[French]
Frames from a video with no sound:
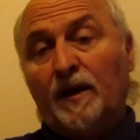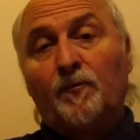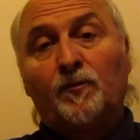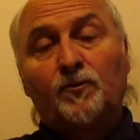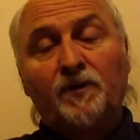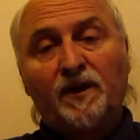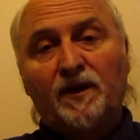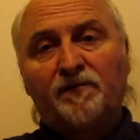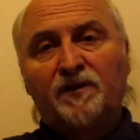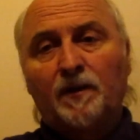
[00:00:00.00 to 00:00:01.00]
moment donné, il y
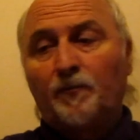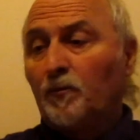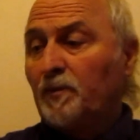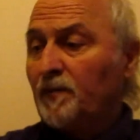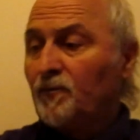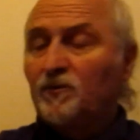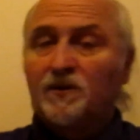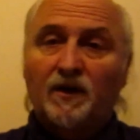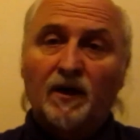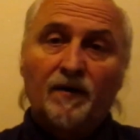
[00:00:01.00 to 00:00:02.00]
avait des problèmes de
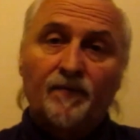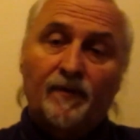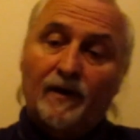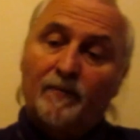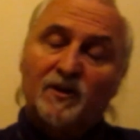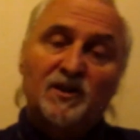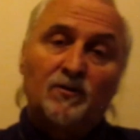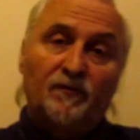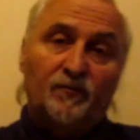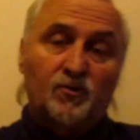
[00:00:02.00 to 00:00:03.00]
tickets, la machine ne
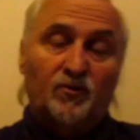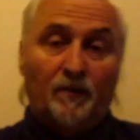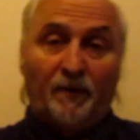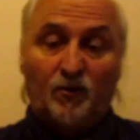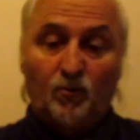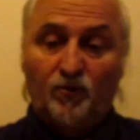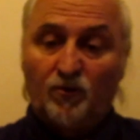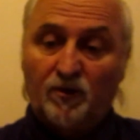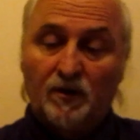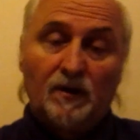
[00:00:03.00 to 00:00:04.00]
fonctionnait pas trop, donc
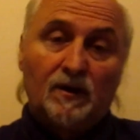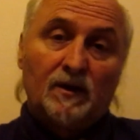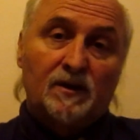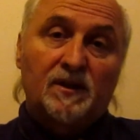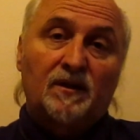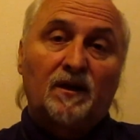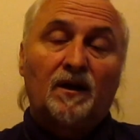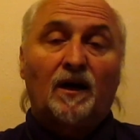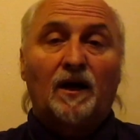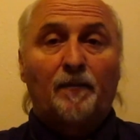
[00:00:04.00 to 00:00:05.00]
c'était
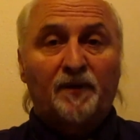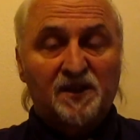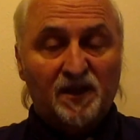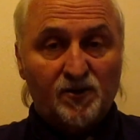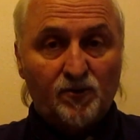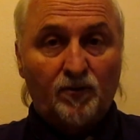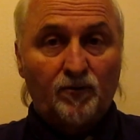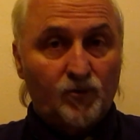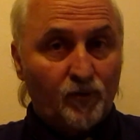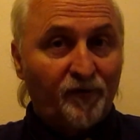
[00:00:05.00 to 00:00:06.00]
à l'appréciation du
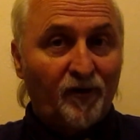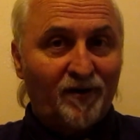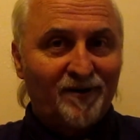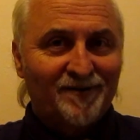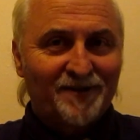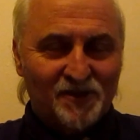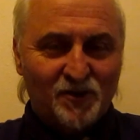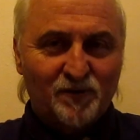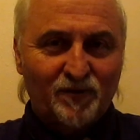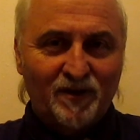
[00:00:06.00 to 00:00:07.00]
chauffeur. Vous voyez ce que
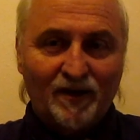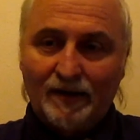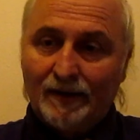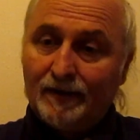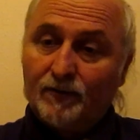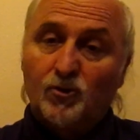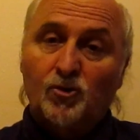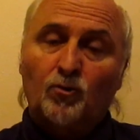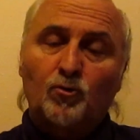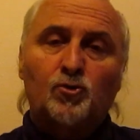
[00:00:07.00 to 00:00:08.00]
je veux dire De
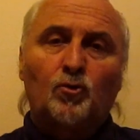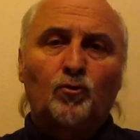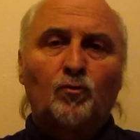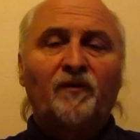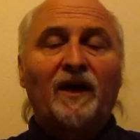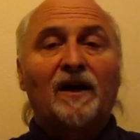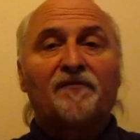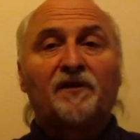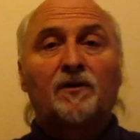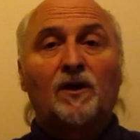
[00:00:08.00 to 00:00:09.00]
sorte qu'on se retrouvait à la
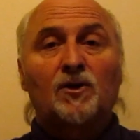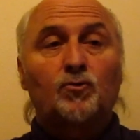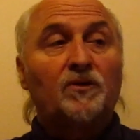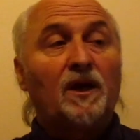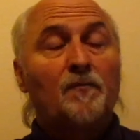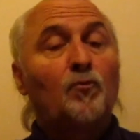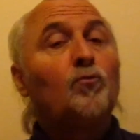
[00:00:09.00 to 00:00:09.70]
fin de la journée, et beaucoup le